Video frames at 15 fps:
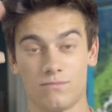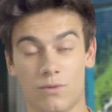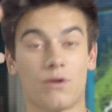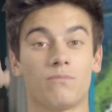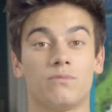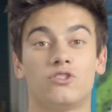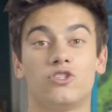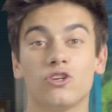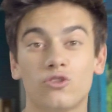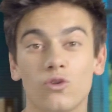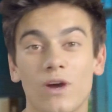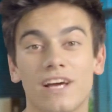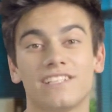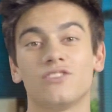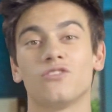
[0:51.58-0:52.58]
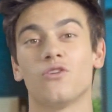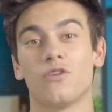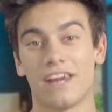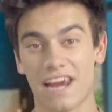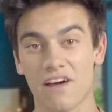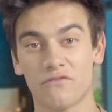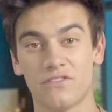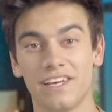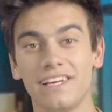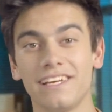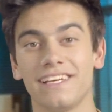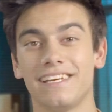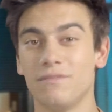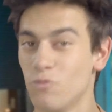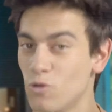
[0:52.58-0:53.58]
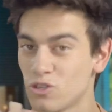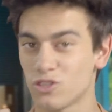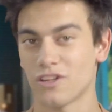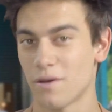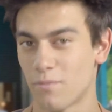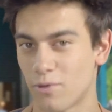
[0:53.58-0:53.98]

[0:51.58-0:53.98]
Bueno, yo estuve haciendo rafting y muchos